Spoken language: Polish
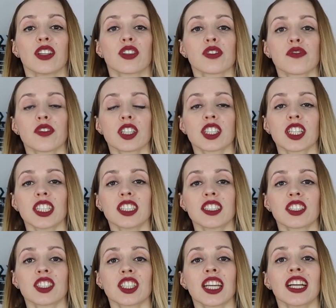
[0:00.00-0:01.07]
to zwiększanie
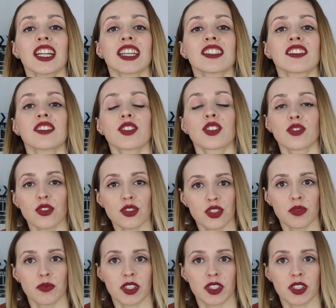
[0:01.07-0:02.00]
naszej elastyczności